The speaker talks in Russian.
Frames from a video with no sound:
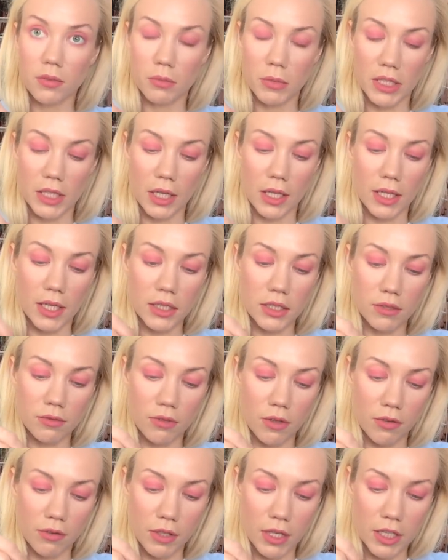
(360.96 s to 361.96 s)
металласт
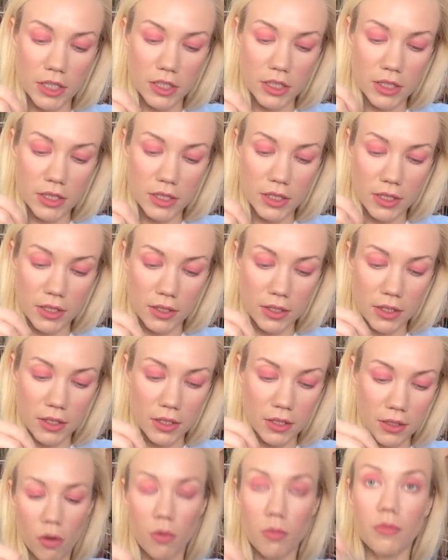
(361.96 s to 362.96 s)
во влажной
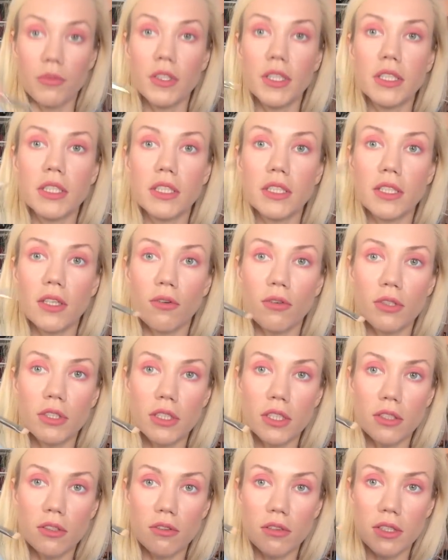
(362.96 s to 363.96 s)
технике. Он, видите, такой
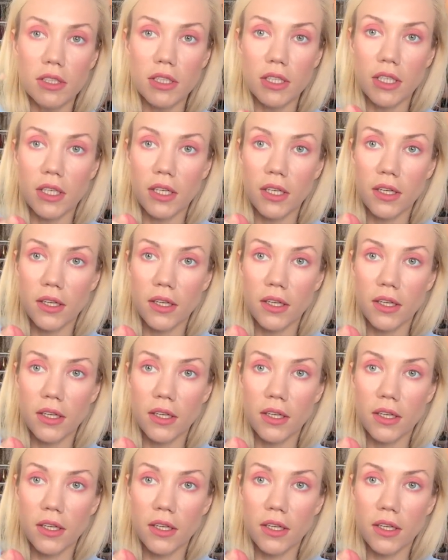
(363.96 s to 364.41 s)
становится